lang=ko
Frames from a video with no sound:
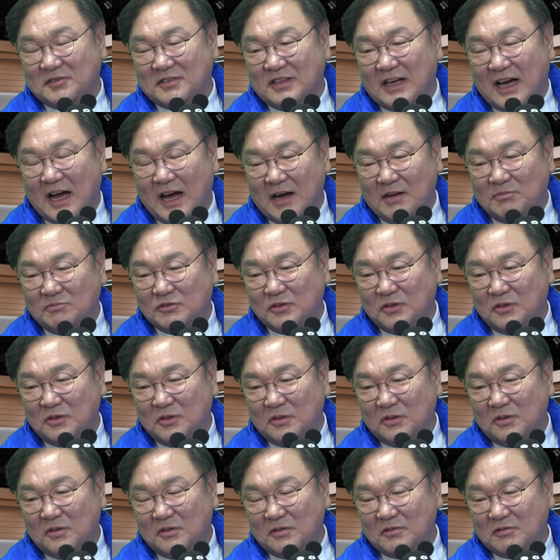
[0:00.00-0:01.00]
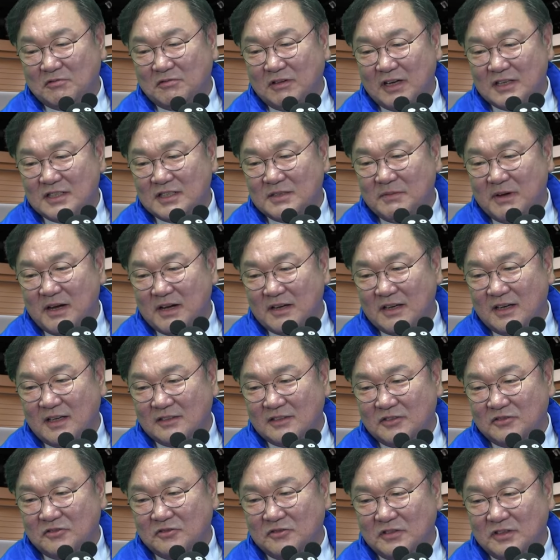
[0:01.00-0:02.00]
아무도 관심 안
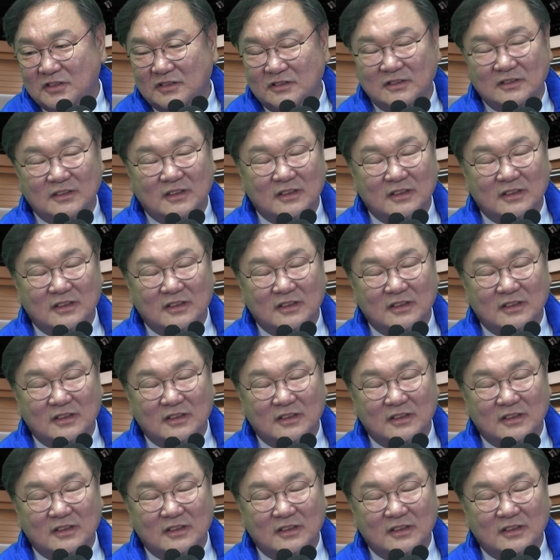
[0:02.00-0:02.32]
가져주는